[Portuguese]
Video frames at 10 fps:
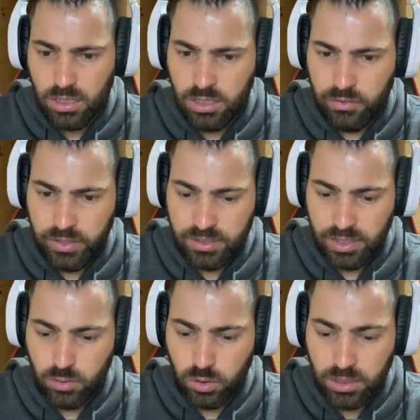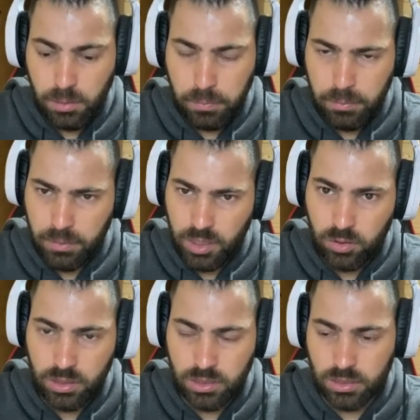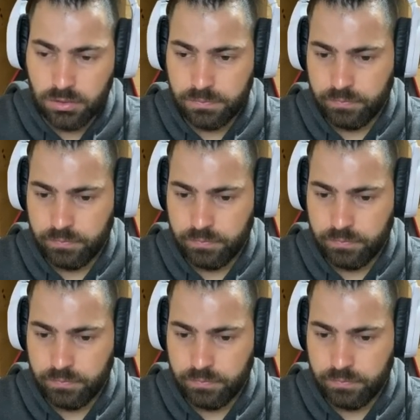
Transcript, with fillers: e vencer a corrida em primeiro ainda.